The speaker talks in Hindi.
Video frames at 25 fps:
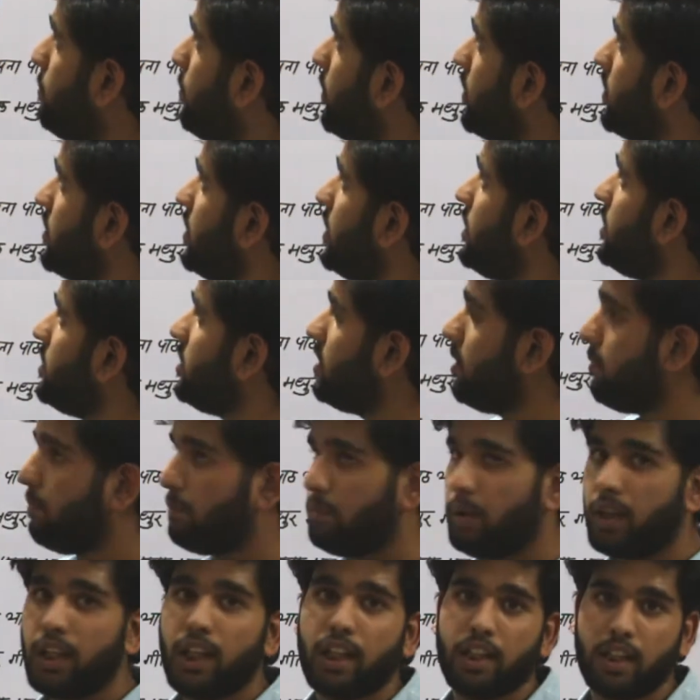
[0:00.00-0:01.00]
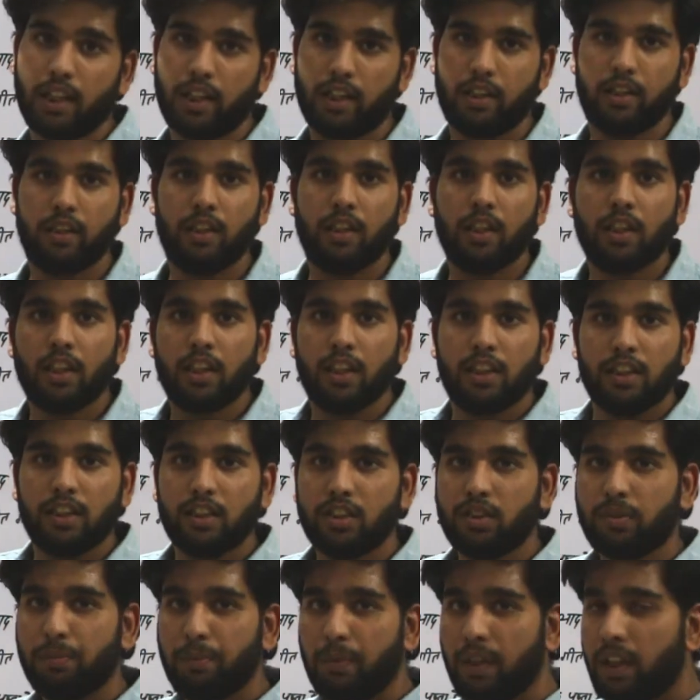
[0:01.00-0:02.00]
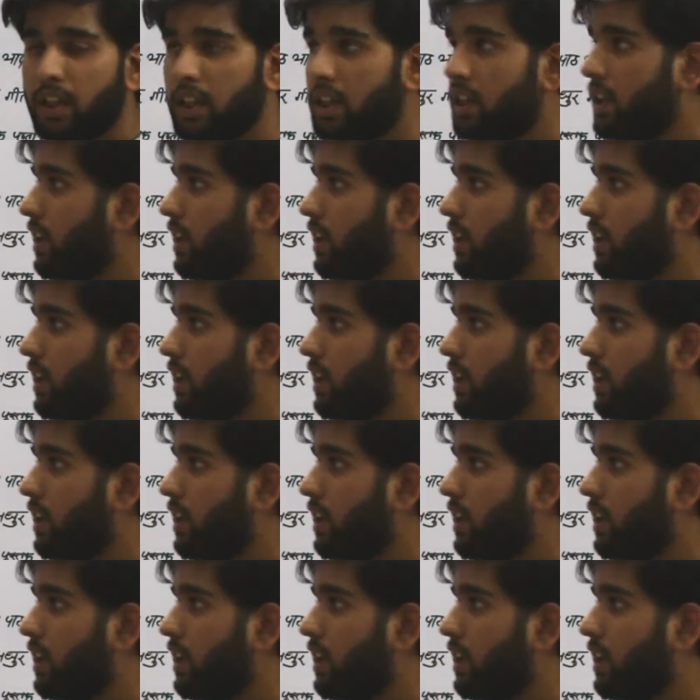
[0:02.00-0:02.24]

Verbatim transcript: प्रेजेंट सिंपल है ना इसमें